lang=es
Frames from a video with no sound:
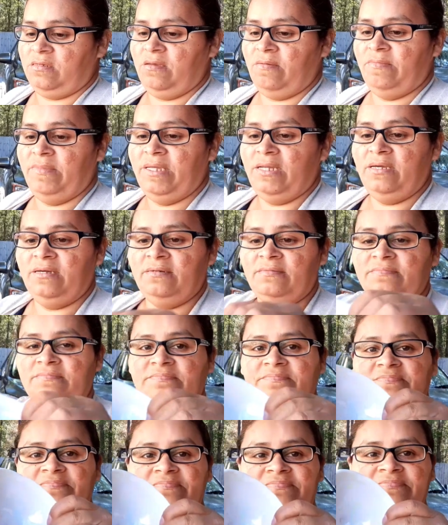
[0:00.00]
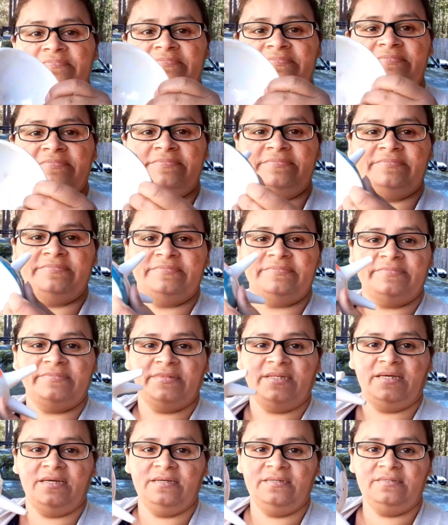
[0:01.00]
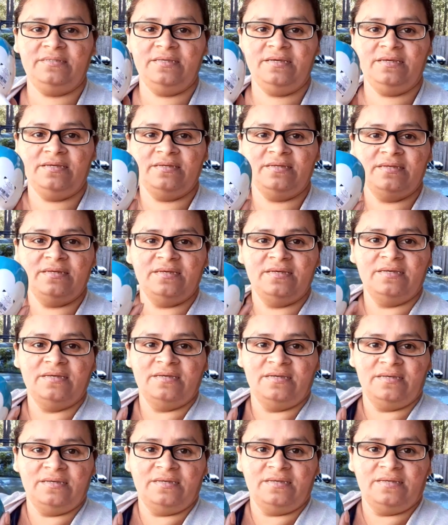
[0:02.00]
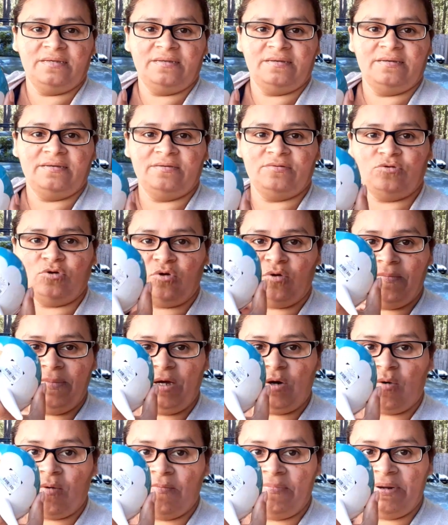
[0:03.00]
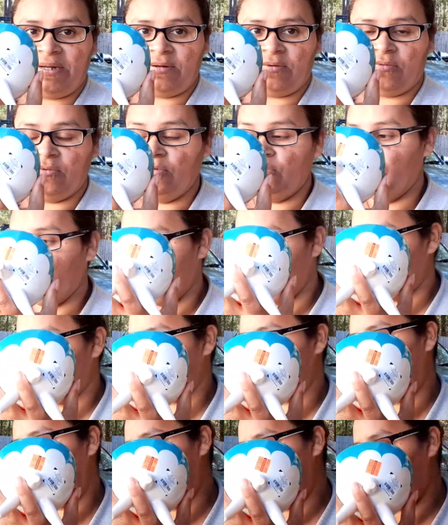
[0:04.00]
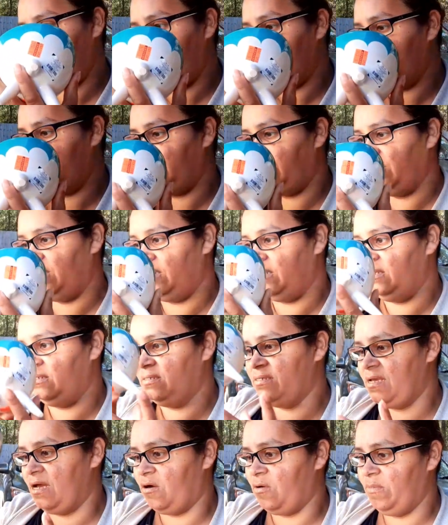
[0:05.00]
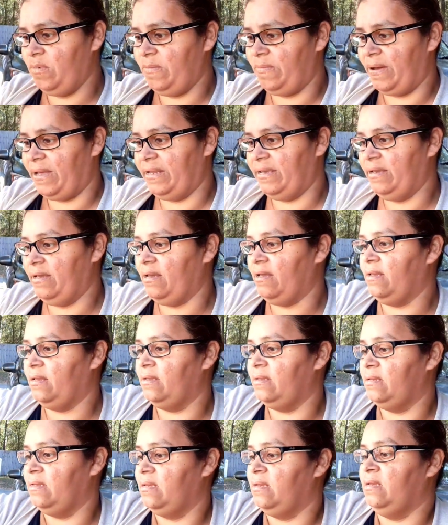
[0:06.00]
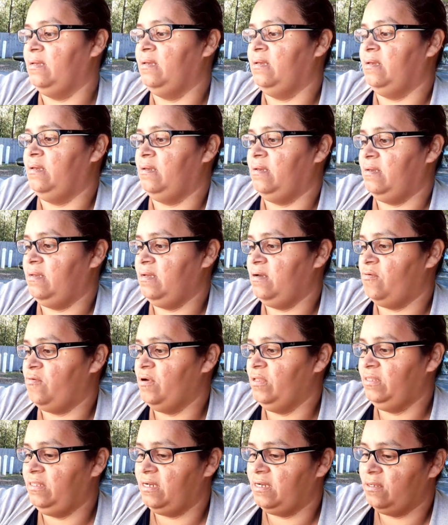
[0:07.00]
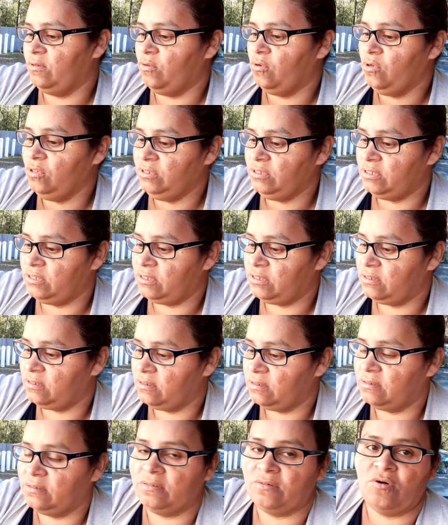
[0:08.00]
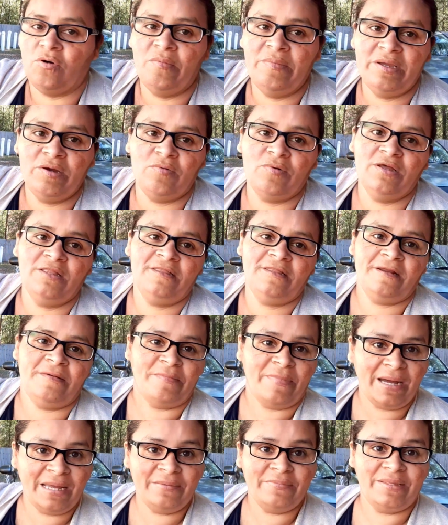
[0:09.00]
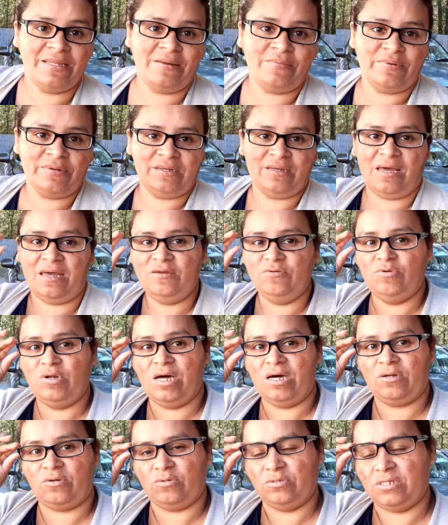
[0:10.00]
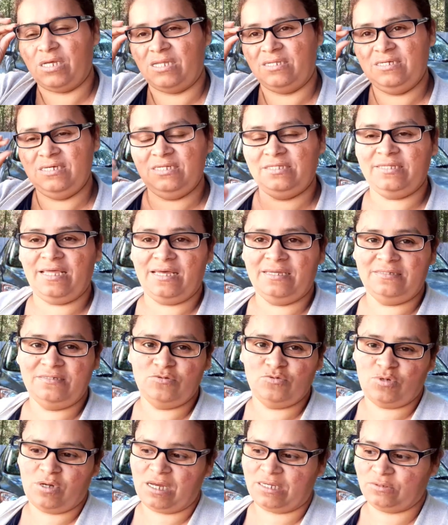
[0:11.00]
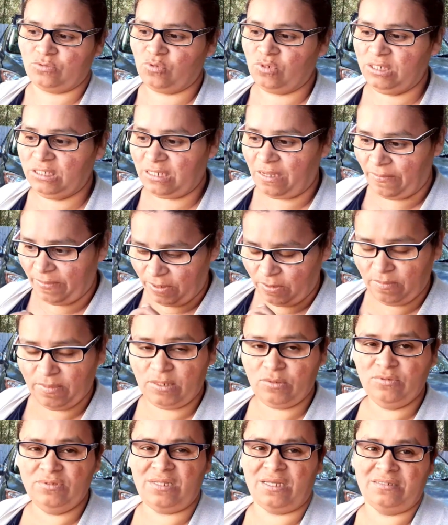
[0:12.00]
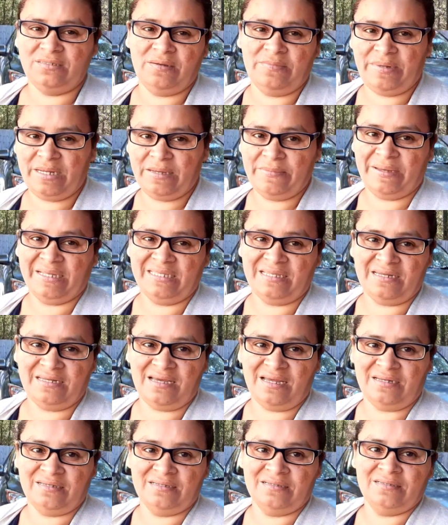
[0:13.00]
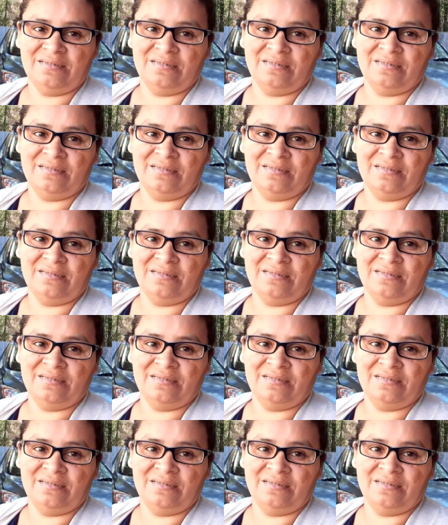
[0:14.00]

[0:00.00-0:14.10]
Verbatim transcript: miren este solo me compré uno tal vez cuando regrese ya con mi pareja encuentre dos o me encuentre más, ¿verdad? Porque hay unas rosaditas y unas azulitas, pero me gusta siempre ese material.